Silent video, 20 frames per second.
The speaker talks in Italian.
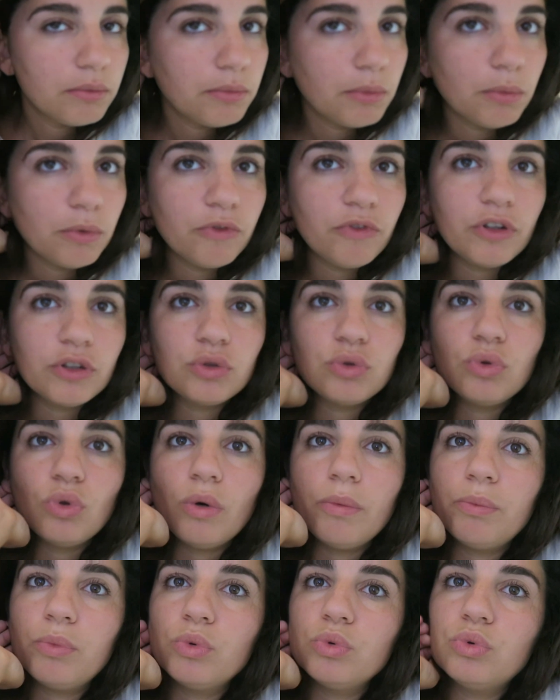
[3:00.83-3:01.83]
abbiamo
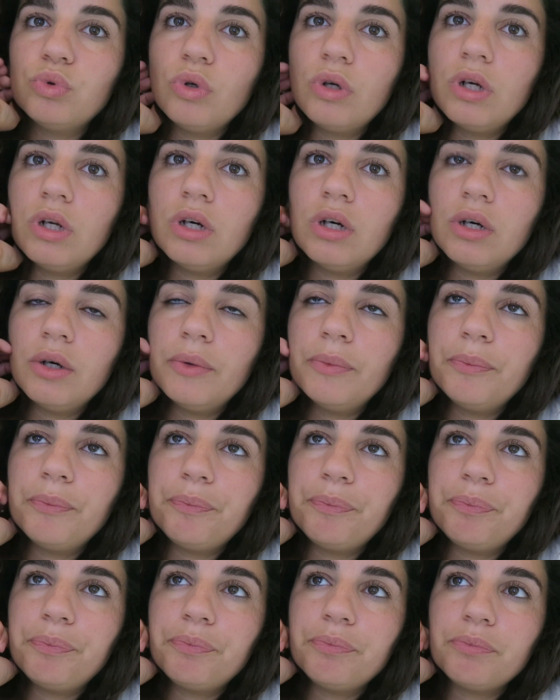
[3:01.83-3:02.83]
fatto appunto la,
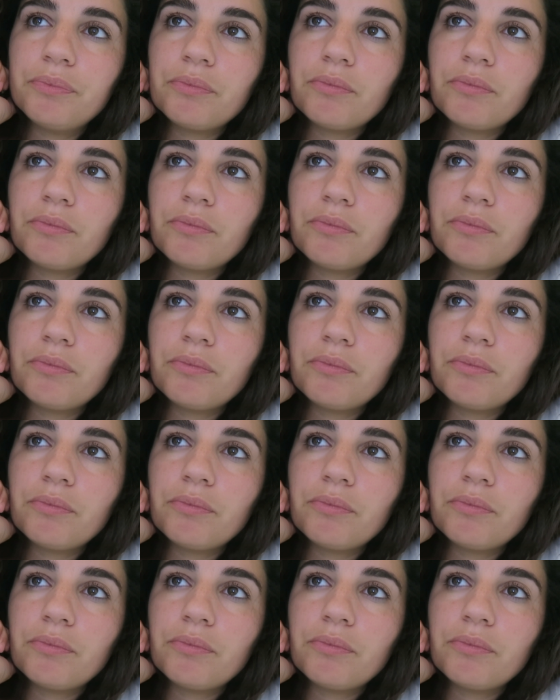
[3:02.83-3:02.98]
um,